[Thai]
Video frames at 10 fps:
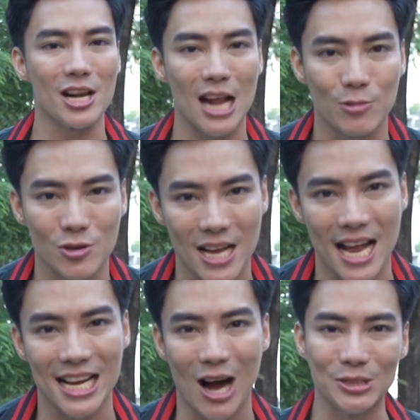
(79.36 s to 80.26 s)
รับทุก
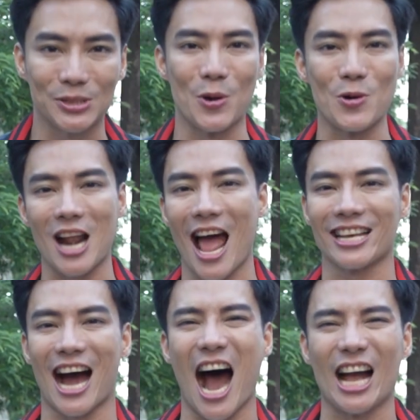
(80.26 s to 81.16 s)
ท่านเข้าสู่ราย
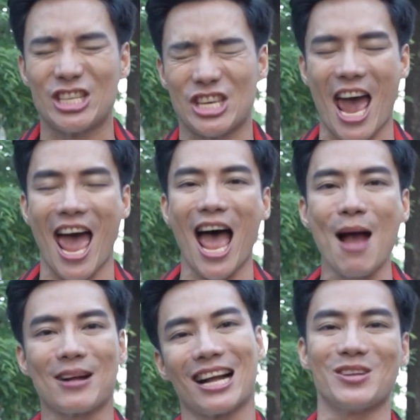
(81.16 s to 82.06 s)
การเช
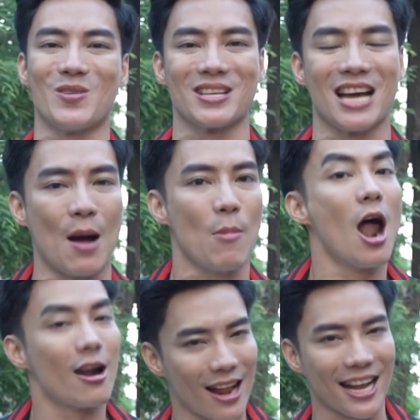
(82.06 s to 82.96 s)
ฟข้างถนนครับ
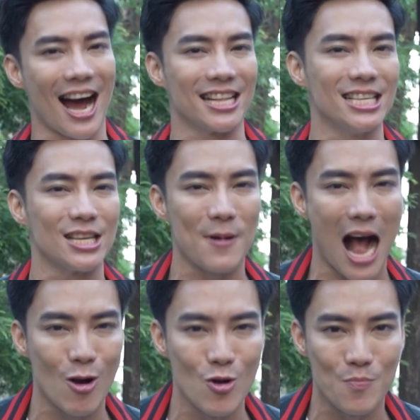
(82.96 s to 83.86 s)
รายการที่จะ
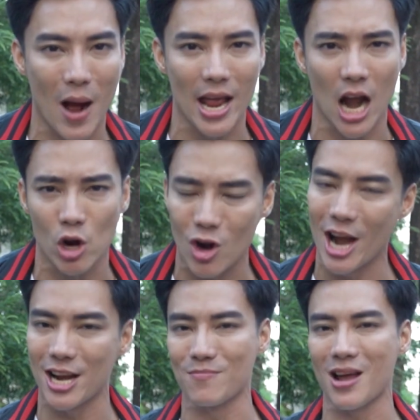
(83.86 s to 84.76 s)
พาคุณไป อร่อย
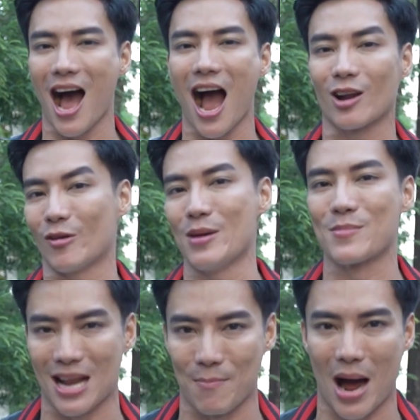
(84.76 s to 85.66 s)
ริมทางแล้วอิ่ม
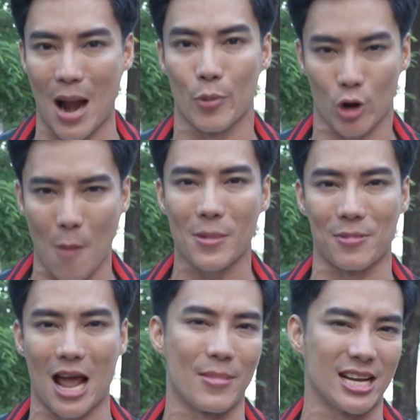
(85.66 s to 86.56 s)
กลับบ้านพร้อมกับ
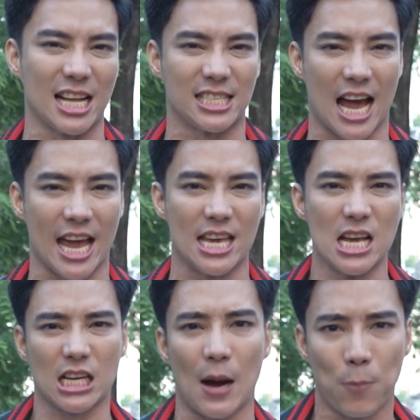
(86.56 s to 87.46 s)
แรงบันดาลใจ
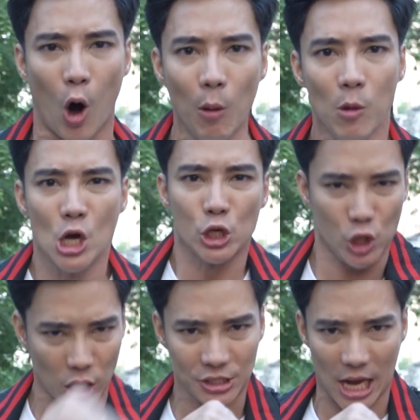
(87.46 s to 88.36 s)
กับผม
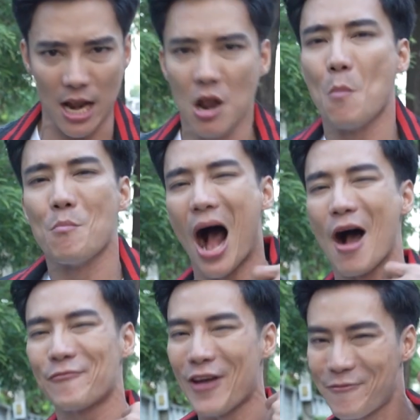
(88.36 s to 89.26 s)
จอห์นสันหมา
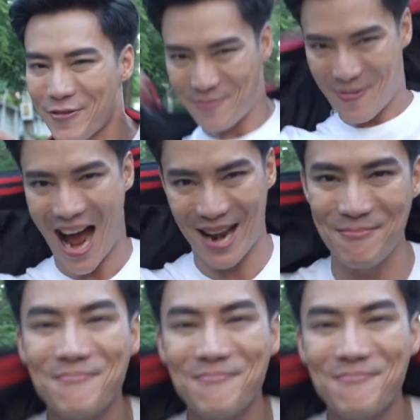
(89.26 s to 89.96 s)
เฟียฟุตบาท